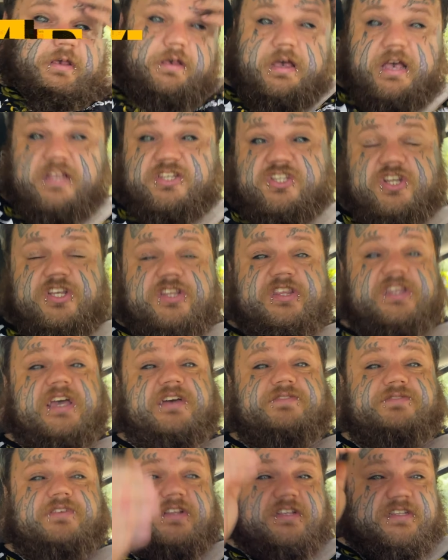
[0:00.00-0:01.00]

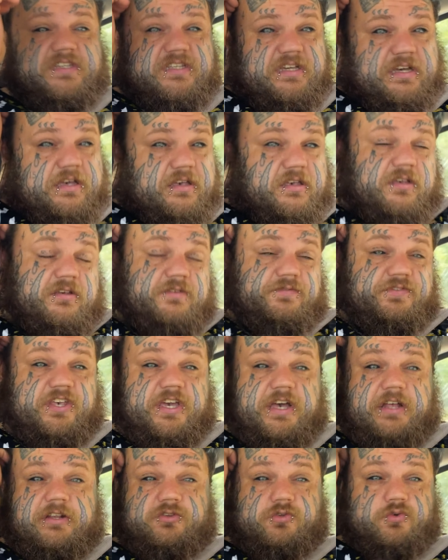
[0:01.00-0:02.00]
очередная вылазка в
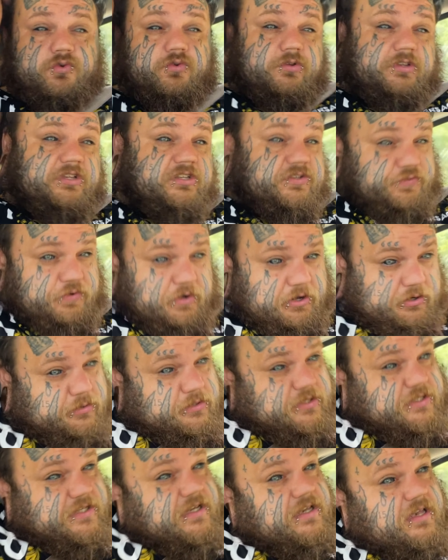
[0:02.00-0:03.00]
Ялту из
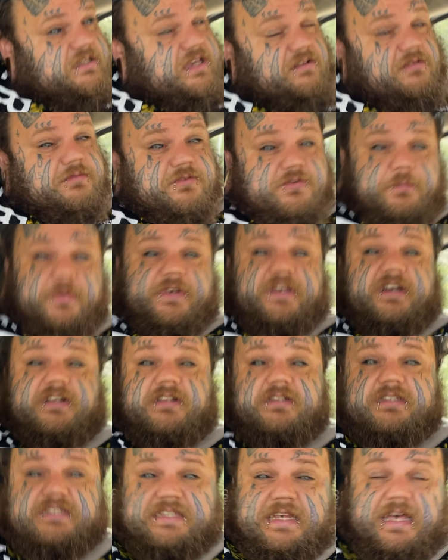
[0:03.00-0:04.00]
Фароса. Я вообще
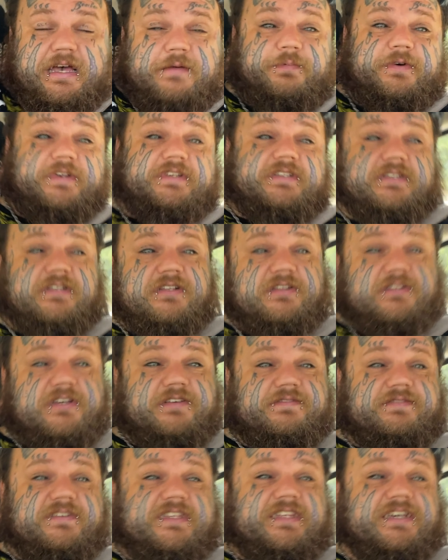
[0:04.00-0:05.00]
поехал за
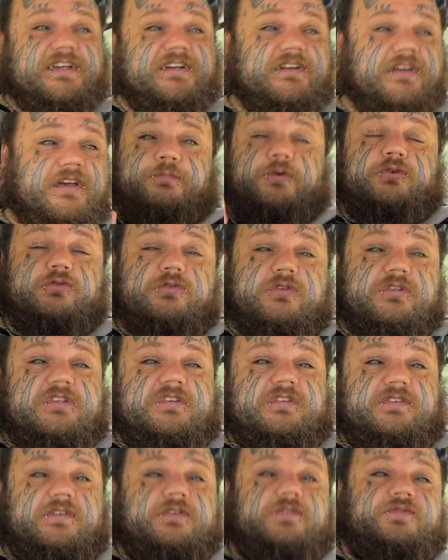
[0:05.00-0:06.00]
посылкой в СДЭК.
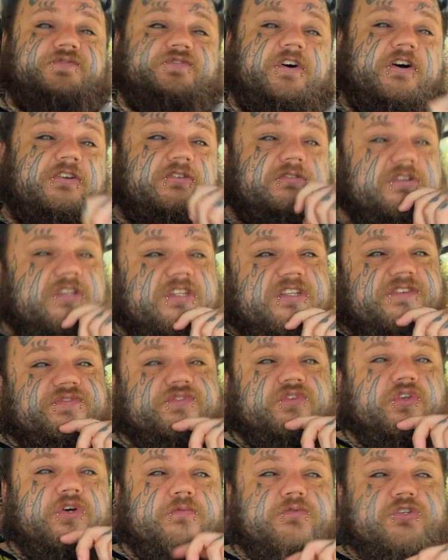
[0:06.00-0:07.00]
Плюс э, Фароса
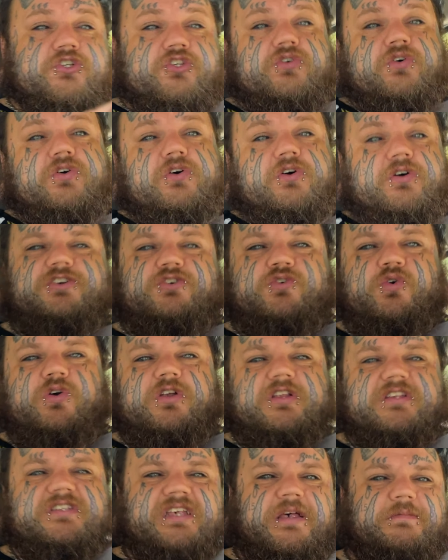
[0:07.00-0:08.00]
в том, что
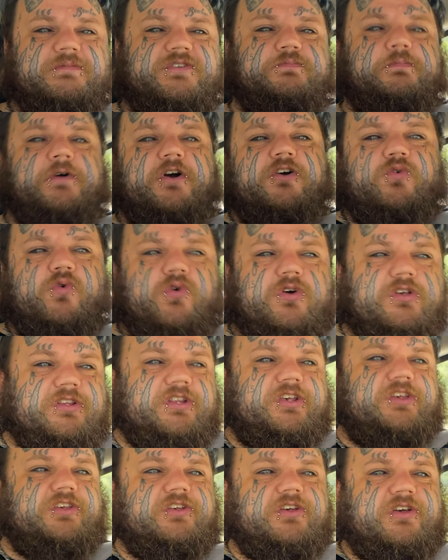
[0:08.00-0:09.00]
город сам
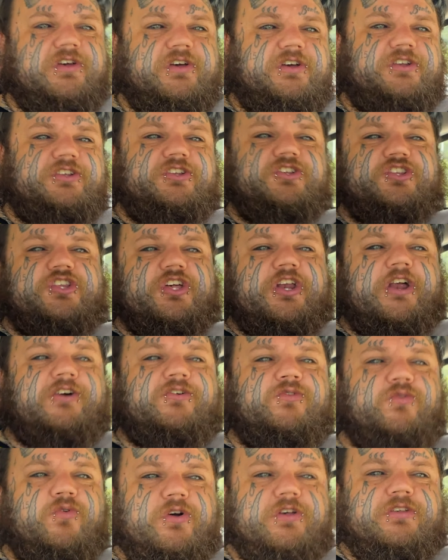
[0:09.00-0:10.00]
спокойный, э,
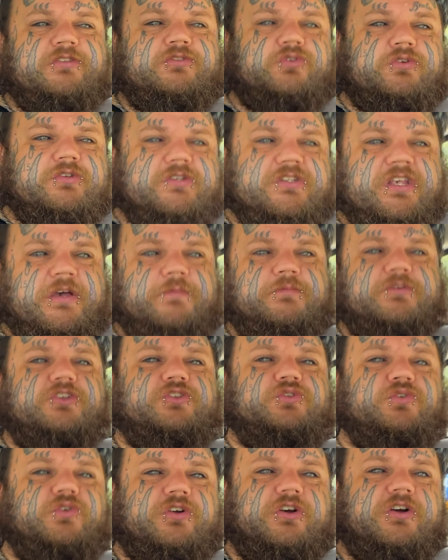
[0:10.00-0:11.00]
недорогой, то есть там
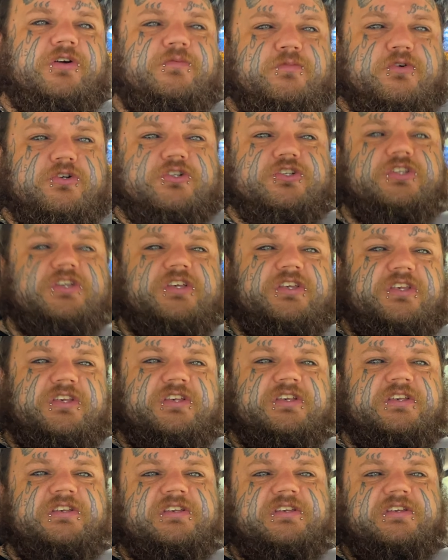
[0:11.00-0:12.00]
недорого можно
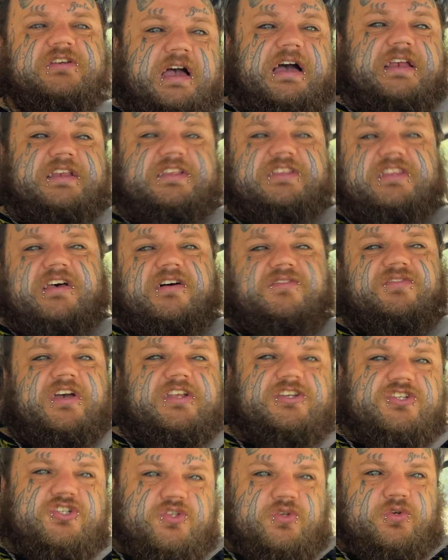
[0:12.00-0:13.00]
и
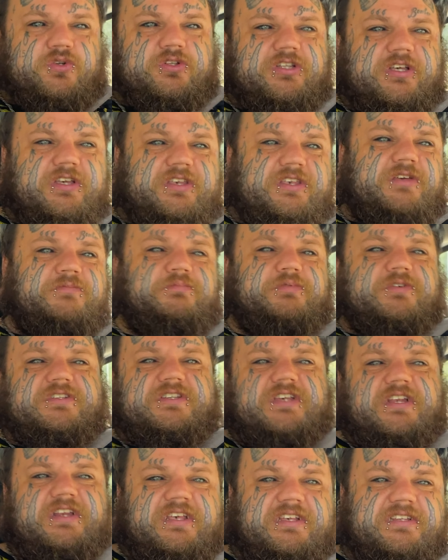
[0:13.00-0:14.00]
арендовать что-то, и
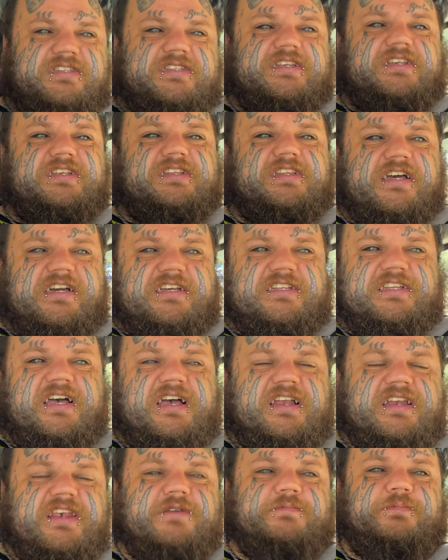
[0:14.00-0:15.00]
поселиться и так
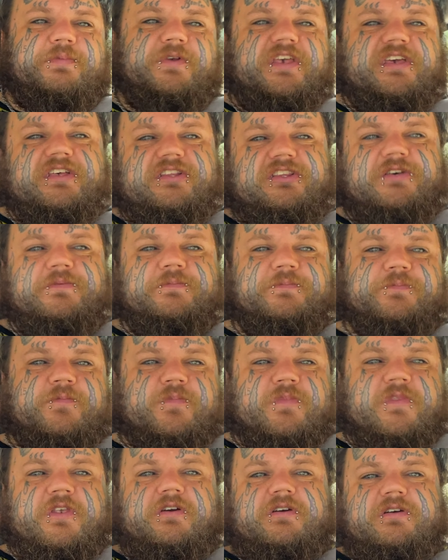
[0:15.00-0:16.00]
далее. При этом
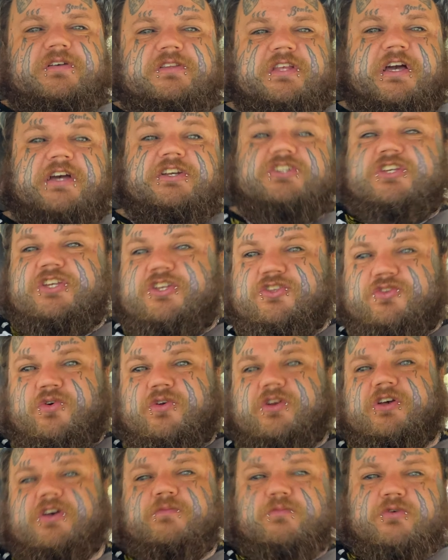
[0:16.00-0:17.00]
э, также
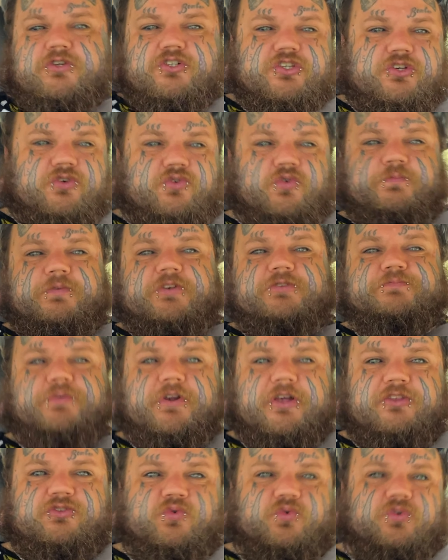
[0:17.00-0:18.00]
недорого можно купить
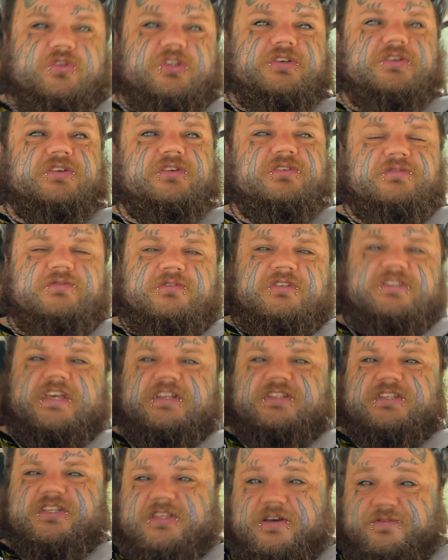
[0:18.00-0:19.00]
продукты,
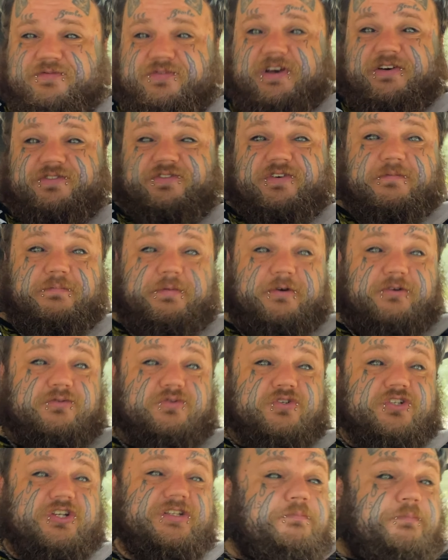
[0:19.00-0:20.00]
зайти там в кафе
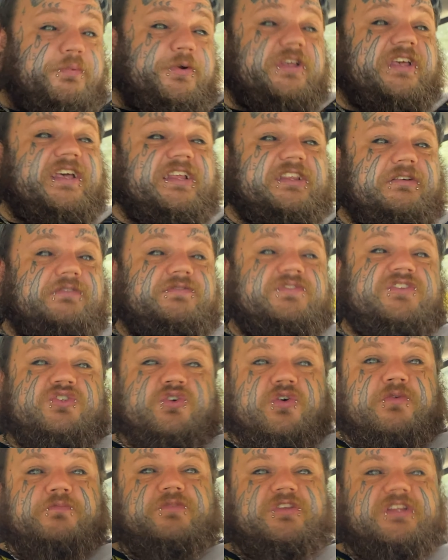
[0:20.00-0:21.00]
покушать. При этом
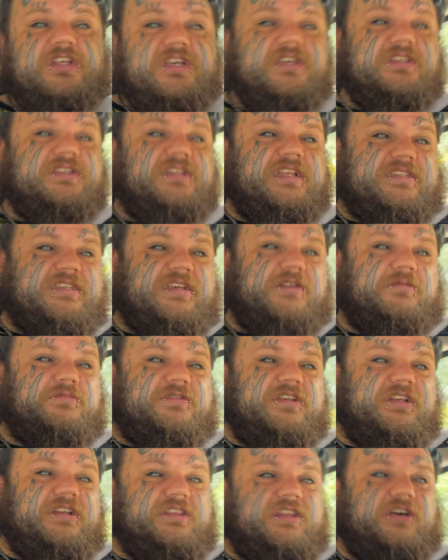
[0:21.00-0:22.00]
всем ты на самом
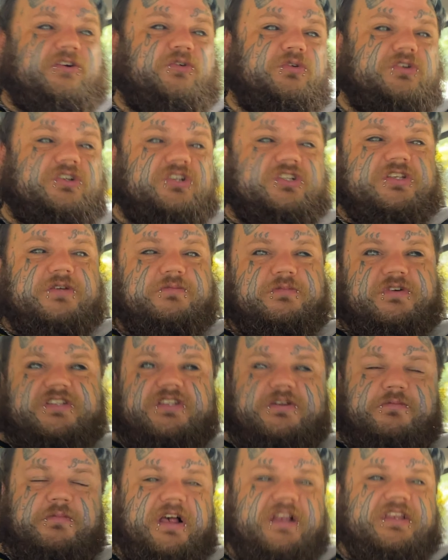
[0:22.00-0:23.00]
деле находишься
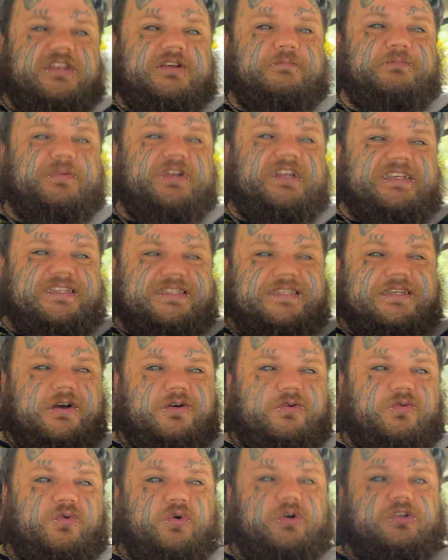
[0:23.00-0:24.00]
максимально близко
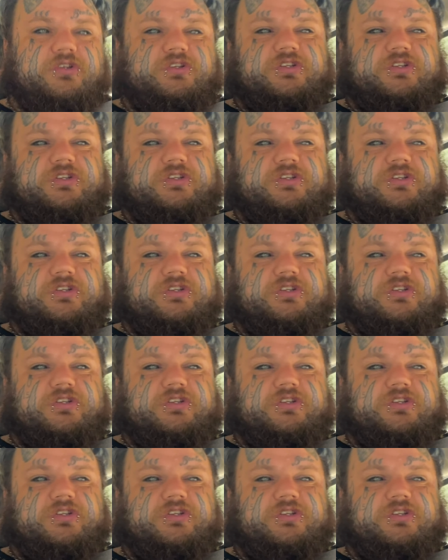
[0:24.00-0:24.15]
от